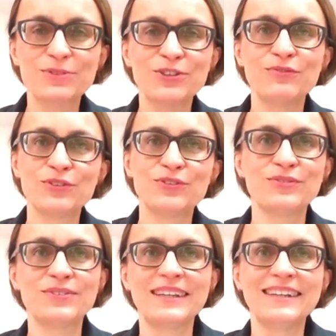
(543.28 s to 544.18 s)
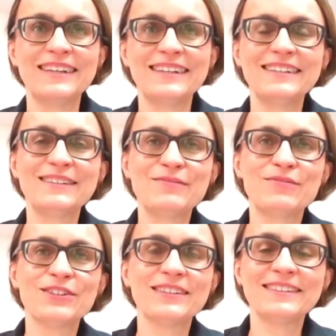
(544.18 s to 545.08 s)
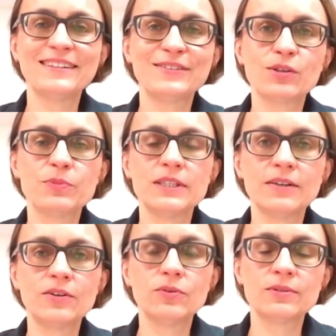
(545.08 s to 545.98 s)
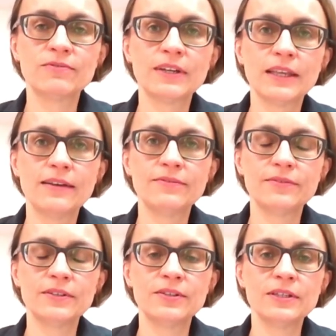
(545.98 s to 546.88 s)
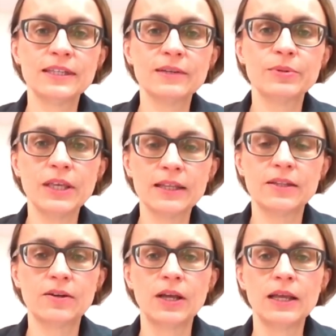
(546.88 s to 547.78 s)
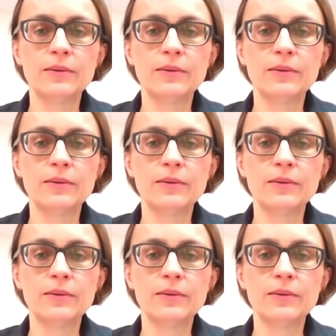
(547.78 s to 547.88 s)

z możliwością e, właśnie osobistego głosowania, to jest jakby jedno.